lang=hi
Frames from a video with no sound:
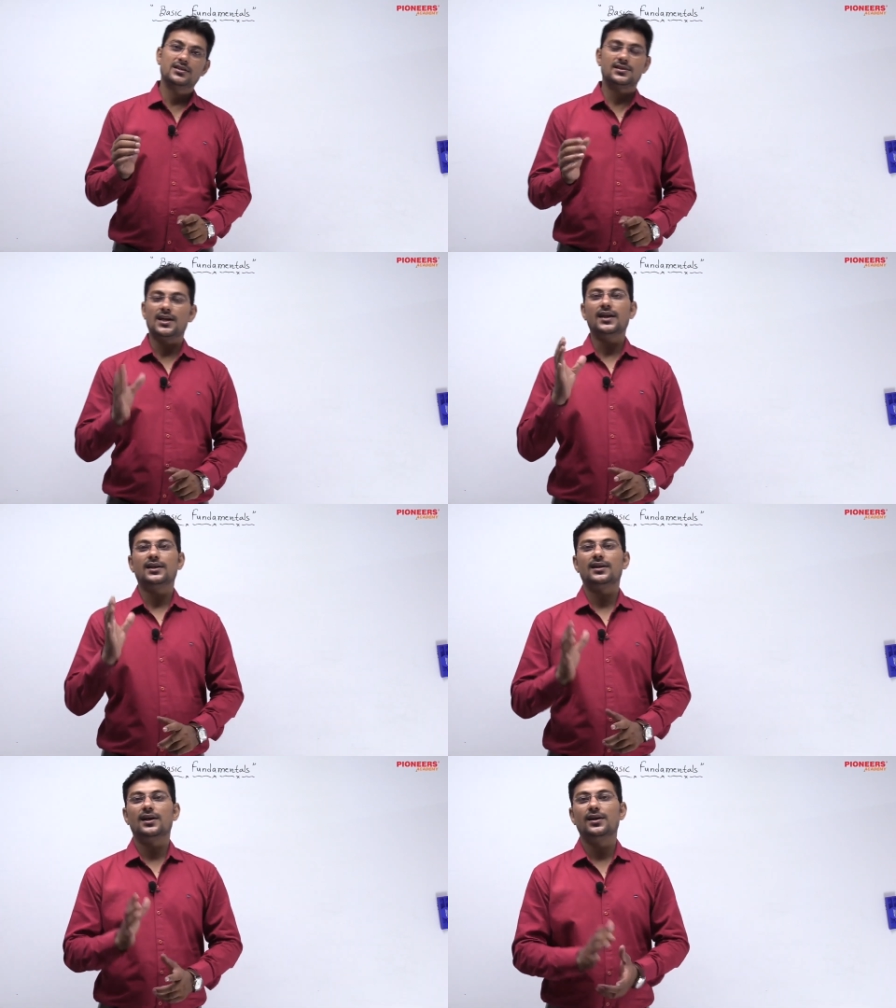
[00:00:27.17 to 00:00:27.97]
स्टार्ट कर
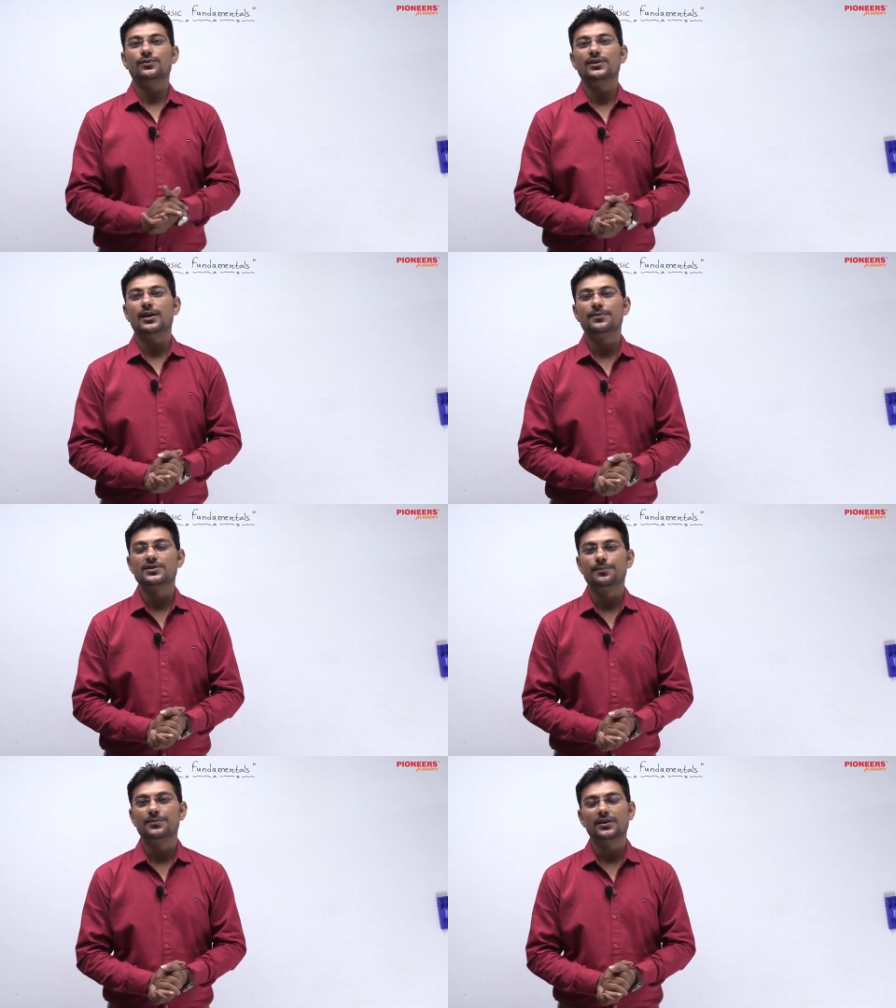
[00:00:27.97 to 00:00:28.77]
रहा हूँ यहाँ पर
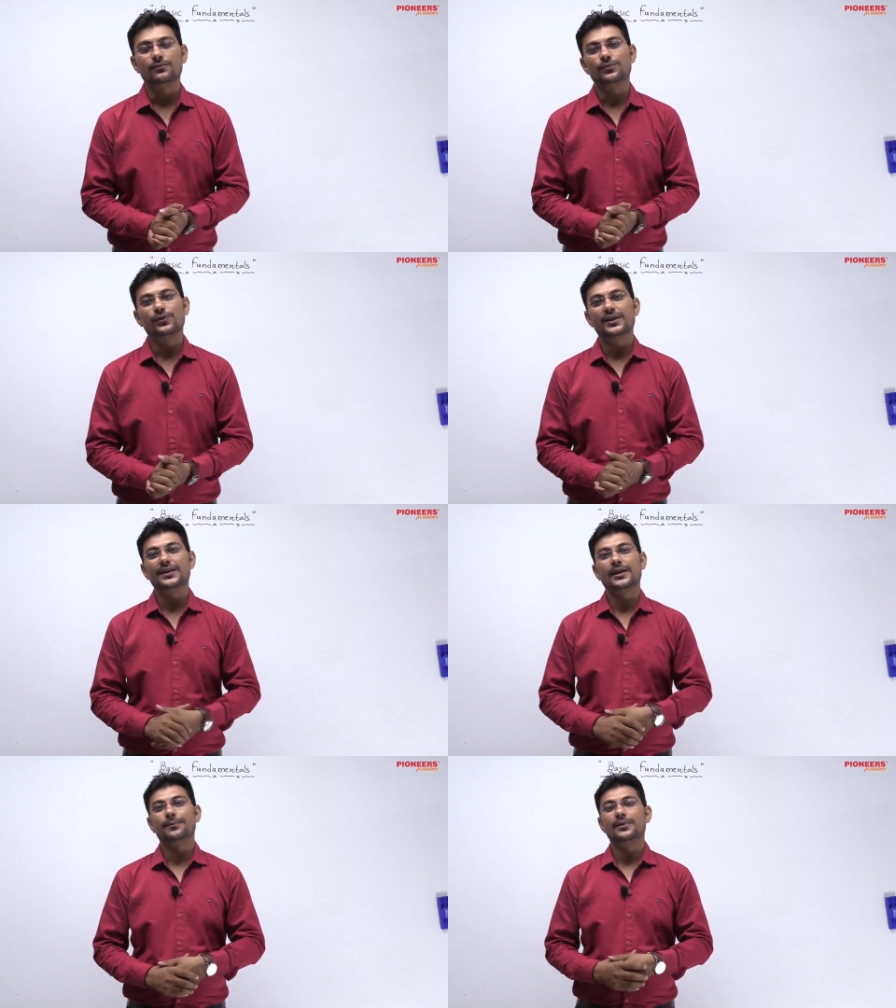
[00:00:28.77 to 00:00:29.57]
चैप्टर वो है
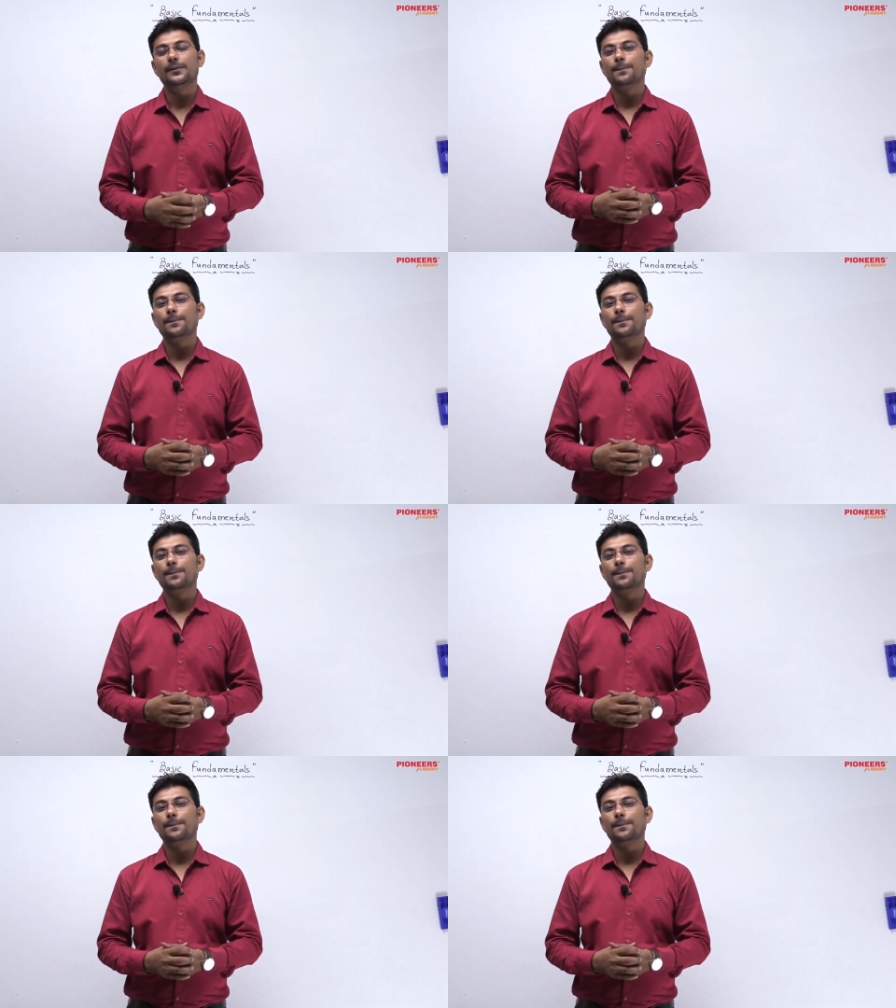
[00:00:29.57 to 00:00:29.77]
यहाँ पर